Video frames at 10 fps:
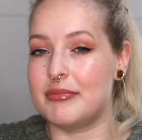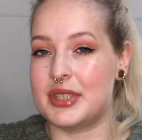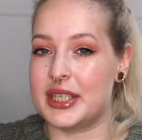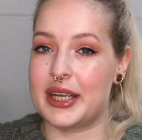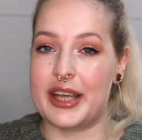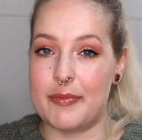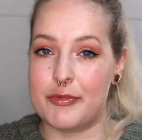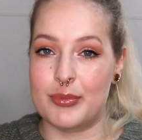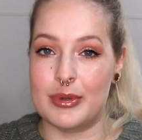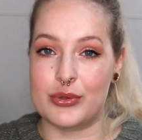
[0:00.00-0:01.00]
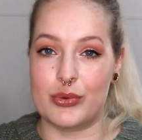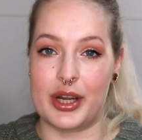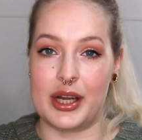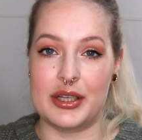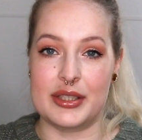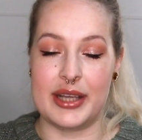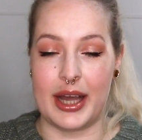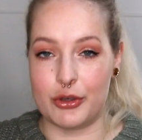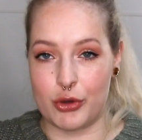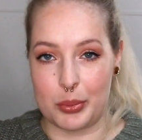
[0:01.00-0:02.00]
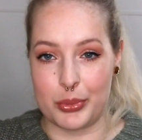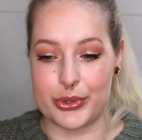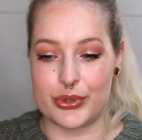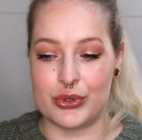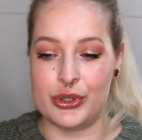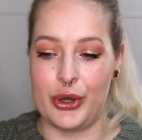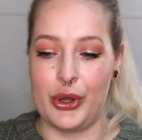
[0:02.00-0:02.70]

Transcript: sie dann kämpfen müssen oder gegen die sie ankommen müssen,